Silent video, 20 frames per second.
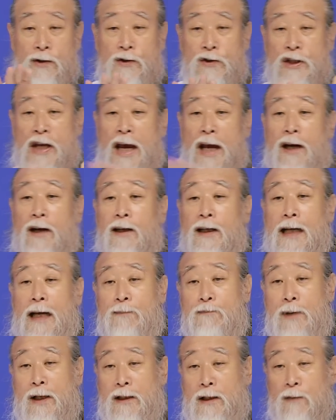책을
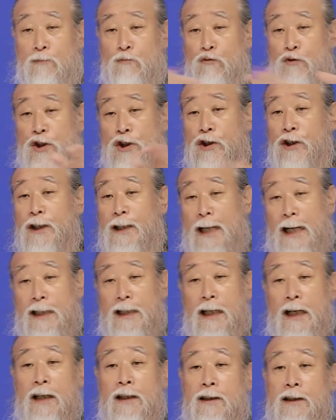안 봤다 무식을
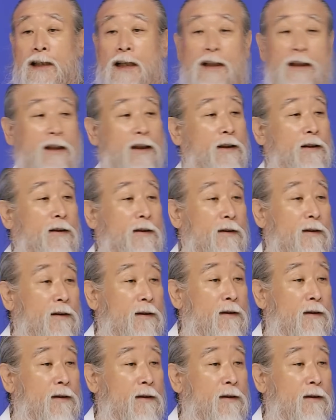이야기하는 게 아니에요.